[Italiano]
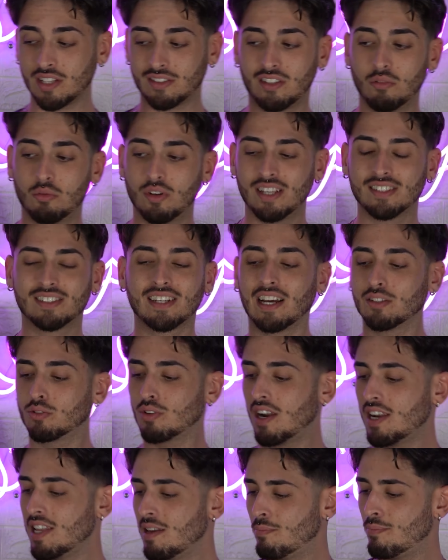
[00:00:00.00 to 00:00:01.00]
un attimo la
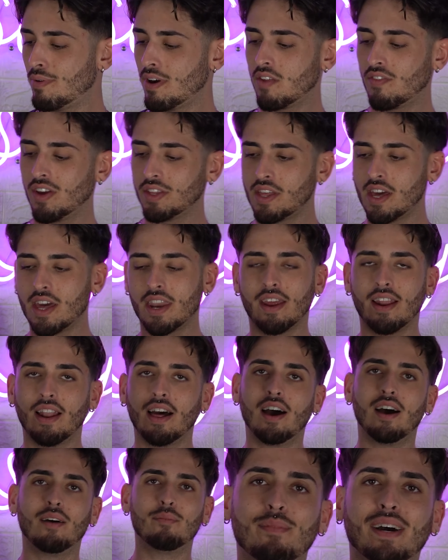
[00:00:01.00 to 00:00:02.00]
scatola lì per vedere
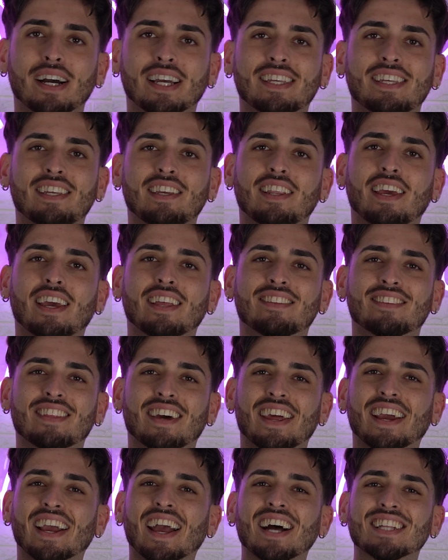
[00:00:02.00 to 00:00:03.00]
la
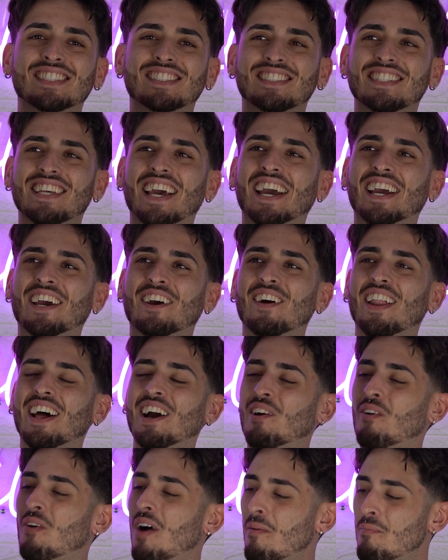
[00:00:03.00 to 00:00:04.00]
macchinetta, ragazzi, eccola
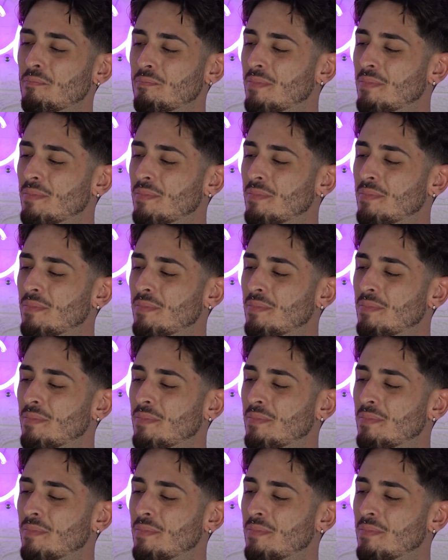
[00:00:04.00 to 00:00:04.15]
qua,